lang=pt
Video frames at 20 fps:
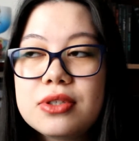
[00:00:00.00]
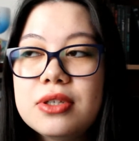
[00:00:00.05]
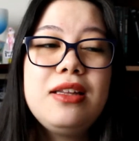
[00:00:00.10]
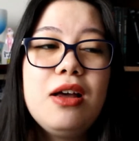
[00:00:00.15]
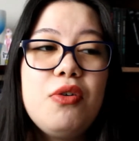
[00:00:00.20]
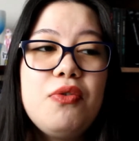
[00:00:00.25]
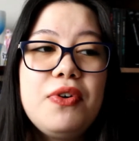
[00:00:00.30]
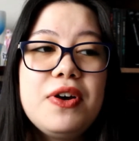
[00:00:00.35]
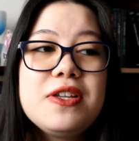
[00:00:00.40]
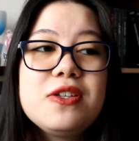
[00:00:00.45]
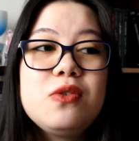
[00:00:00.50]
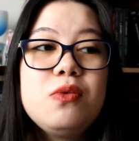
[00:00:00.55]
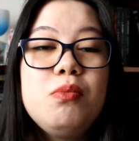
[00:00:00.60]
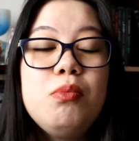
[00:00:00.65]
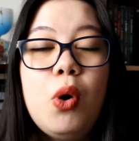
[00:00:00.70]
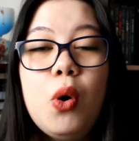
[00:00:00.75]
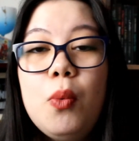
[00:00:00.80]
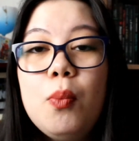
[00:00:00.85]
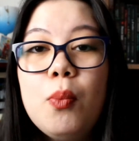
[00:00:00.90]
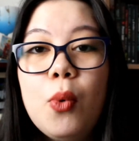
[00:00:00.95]
Então faz um
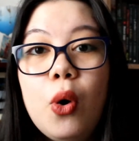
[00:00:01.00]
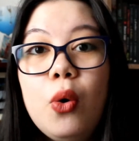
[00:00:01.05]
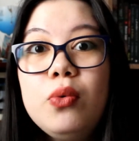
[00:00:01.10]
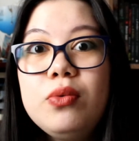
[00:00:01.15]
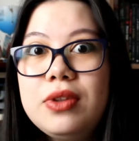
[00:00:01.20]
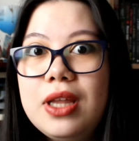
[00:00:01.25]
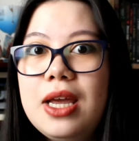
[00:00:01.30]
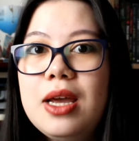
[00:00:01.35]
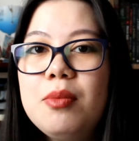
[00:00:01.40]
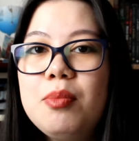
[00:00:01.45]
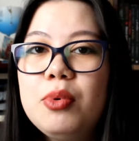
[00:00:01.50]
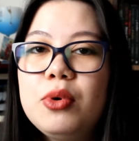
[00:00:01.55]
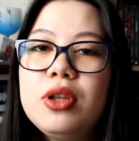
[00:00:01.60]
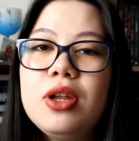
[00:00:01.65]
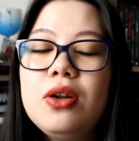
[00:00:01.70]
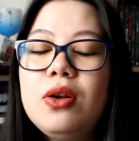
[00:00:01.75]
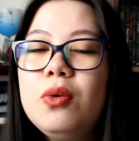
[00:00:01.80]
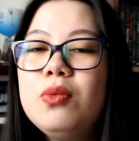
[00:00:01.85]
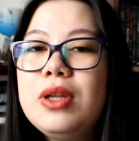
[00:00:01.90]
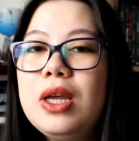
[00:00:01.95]
bom, bom tempo que
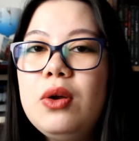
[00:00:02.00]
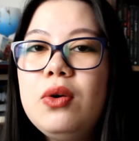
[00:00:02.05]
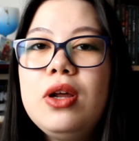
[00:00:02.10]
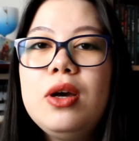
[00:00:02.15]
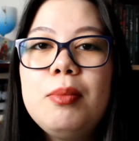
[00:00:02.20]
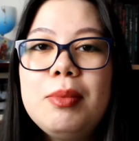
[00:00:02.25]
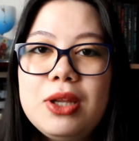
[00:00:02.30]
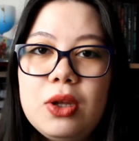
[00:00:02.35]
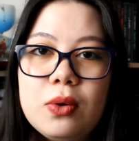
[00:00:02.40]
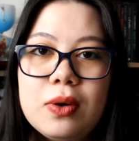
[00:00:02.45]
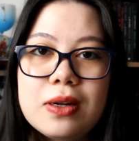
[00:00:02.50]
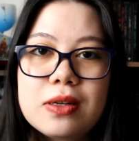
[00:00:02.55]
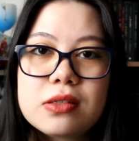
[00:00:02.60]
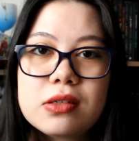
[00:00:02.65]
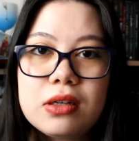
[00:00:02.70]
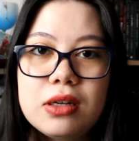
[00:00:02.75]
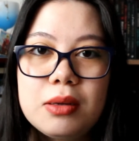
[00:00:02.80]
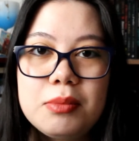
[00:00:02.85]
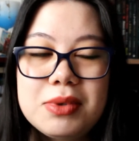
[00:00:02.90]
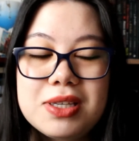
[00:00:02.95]
eu não tenho nenhuma
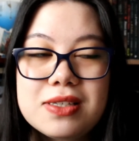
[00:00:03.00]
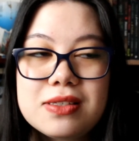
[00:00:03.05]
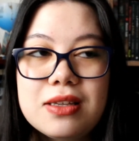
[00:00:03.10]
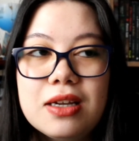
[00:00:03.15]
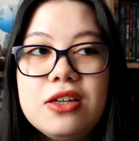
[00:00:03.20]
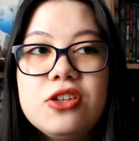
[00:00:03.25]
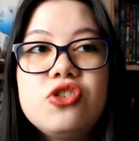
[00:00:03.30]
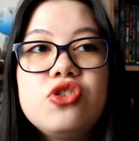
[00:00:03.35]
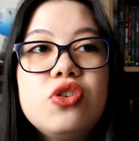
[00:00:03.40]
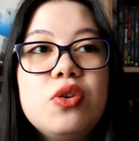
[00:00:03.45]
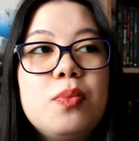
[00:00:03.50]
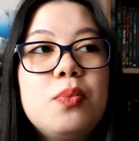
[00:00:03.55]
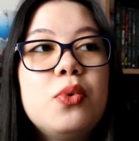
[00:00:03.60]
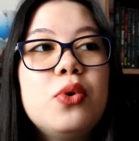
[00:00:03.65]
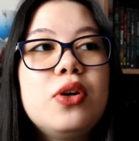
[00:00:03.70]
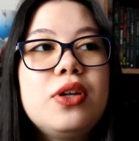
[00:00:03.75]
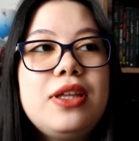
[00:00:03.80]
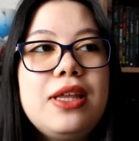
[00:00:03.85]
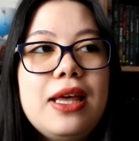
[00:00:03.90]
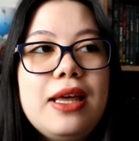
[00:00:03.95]
decoração na minha estante,
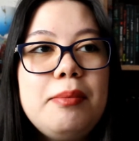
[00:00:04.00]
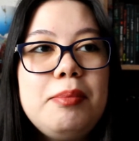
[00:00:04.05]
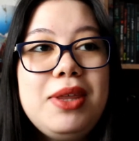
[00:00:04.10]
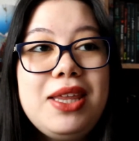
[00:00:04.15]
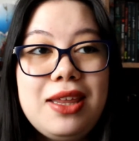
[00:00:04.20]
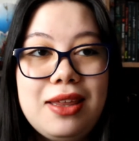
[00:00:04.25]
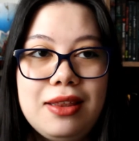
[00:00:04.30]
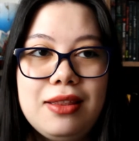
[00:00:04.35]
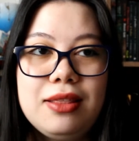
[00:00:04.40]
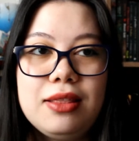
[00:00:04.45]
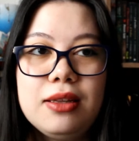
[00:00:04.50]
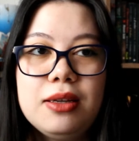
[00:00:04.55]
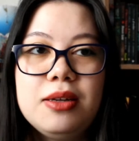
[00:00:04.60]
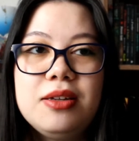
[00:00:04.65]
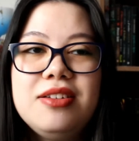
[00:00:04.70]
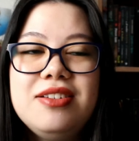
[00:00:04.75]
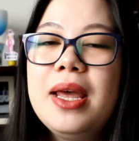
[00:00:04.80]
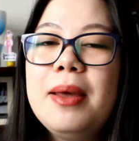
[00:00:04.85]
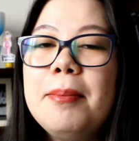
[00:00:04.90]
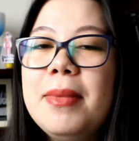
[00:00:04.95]
porque me irrita.
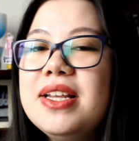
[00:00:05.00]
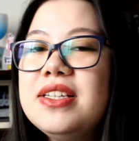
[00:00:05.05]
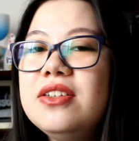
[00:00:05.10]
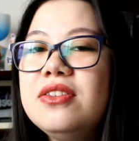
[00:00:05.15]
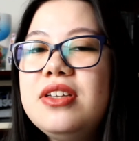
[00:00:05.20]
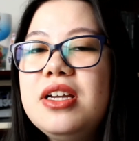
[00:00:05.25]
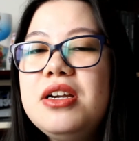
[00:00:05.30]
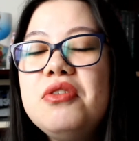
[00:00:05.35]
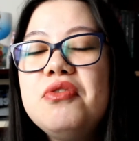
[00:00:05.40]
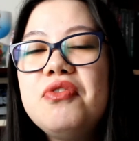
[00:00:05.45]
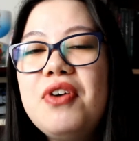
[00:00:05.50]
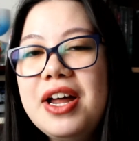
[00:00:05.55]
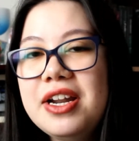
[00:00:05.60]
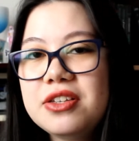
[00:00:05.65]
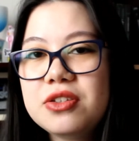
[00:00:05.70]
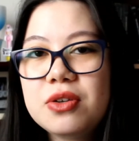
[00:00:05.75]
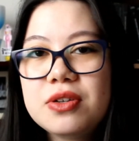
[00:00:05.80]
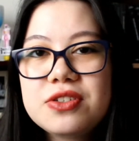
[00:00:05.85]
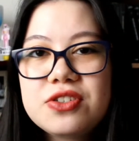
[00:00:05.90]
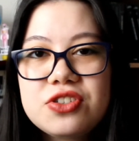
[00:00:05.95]
Mas eu tenho várias
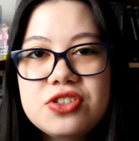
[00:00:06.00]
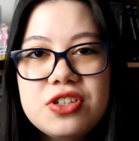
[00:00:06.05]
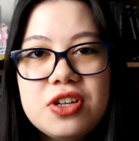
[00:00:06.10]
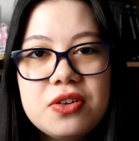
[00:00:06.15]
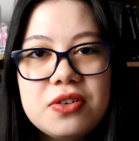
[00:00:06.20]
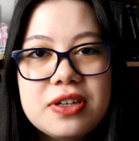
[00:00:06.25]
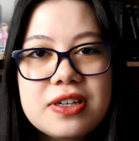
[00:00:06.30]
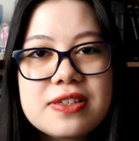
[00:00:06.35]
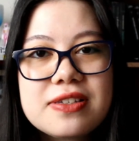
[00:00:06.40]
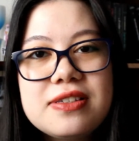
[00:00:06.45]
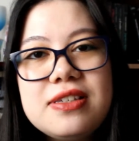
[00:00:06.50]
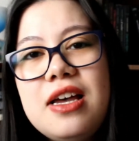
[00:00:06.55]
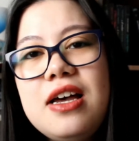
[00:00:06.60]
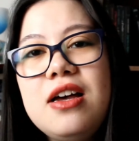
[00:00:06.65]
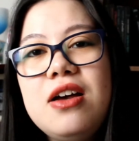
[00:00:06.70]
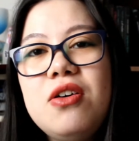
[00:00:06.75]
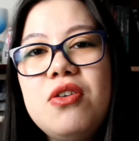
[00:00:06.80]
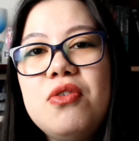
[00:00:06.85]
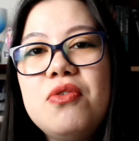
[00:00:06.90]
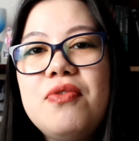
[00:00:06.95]
coisas de
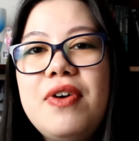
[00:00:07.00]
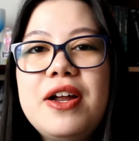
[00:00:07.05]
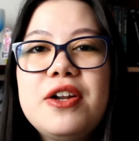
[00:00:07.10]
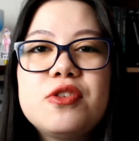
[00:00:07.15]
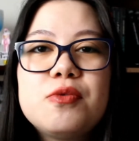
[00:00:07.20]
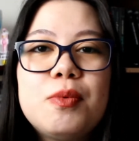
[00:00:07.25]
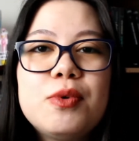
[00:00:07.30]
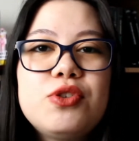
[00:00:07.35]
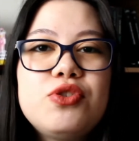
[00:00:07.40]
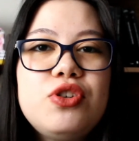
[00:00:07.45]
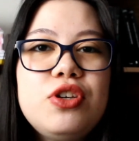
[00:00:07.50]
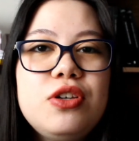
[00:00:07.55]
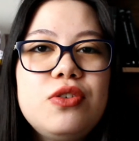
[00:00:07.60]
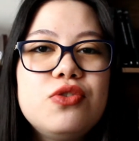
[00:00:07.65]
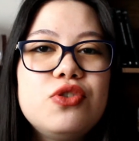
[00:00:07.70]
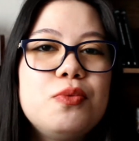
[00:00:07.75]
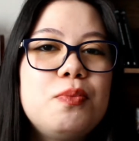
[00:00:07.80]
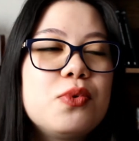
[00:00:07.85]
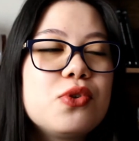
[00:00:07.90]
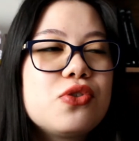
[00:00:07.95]
decoração, vários potinhos
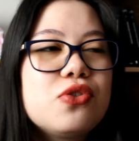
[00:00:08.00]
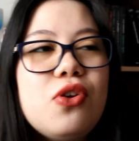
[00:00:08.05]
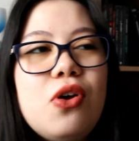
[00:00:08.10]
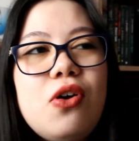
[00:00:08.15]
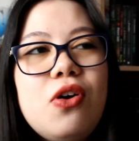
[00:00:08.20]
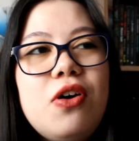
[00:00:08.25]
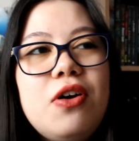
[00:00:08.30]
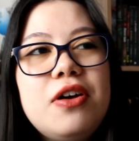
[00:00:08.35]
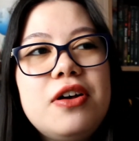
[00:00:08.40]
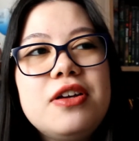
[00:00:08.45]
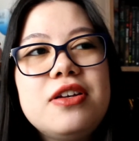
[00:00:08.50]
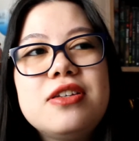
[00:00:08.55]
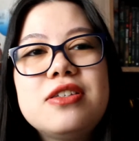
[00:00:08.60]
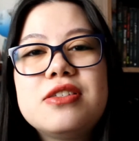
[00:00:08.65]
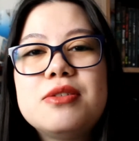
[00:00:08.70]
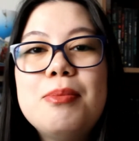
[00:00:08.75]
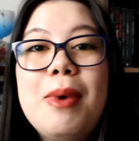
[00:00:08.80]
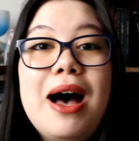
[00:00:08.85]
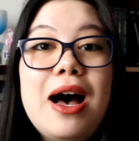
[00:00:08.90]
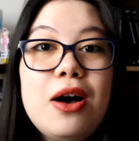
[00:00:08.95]
de poções,
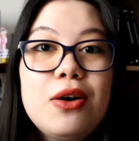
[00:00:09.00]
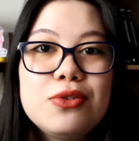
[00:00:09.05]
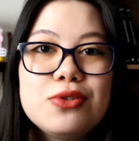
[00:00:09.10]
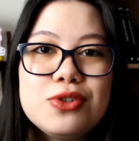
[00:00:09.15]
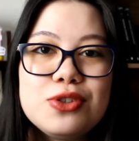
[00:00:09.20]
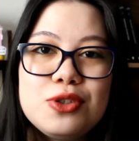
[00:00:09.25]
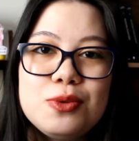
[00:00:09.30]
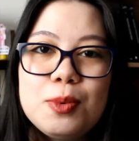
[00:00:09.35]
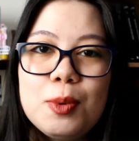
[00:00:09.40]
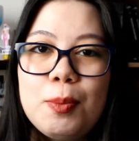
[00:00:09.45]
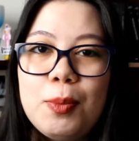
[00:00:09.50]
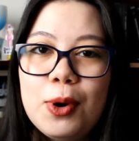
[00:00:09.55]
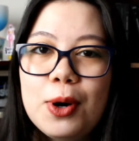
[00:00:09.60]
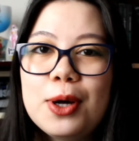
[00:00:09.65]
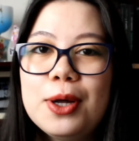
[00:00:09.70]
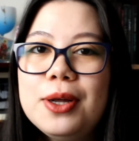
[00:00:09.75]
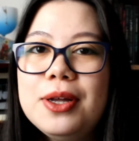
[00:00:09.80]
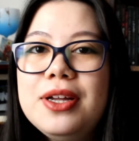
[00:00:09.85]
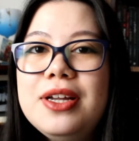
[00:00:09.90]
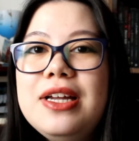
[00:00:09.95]
baldes de
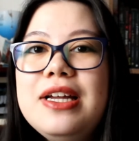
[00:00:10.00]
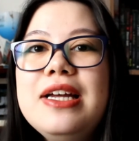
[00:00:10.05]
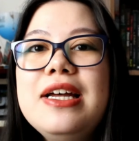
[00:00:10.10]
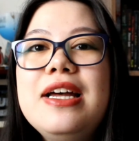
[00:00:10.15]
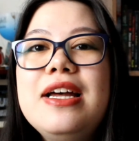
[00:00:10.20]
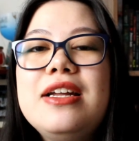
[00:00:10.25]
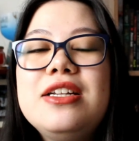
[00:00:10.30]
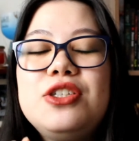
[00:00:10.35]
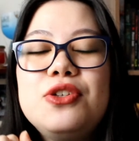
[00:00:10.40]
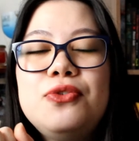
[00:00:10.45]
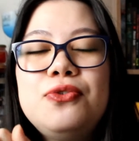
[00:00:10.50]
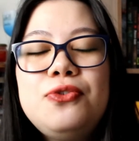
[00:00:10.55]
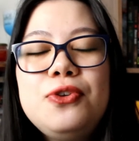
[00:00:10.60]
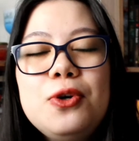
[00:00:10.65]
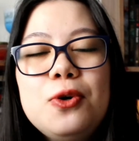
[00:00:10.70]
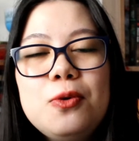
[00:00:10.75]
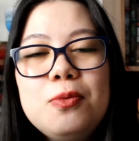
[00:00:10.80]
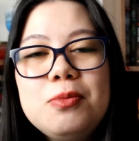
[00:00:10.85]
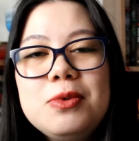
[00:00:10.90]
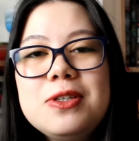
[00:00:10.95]
pipoca de
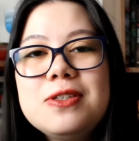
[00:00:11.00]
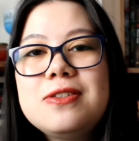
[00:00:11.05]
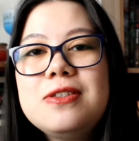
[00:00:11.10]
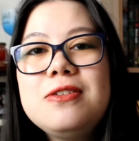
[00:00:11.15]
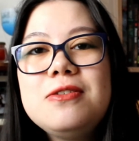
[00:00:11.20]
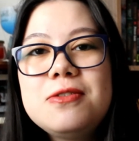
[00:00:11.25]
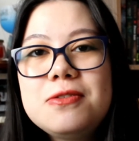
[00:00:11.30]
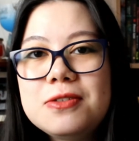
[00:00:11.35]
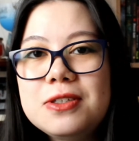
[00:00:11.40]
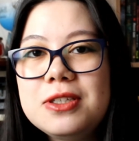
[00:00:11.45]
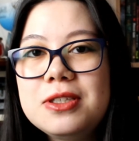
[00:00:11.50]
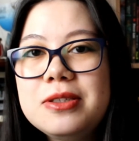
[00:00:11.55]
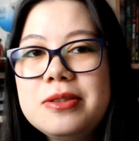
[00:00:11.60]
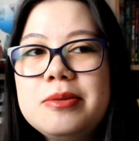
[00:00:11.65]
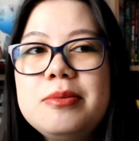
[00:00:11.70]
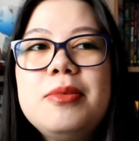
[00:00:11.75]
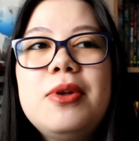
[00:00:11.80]
filmes, enfim.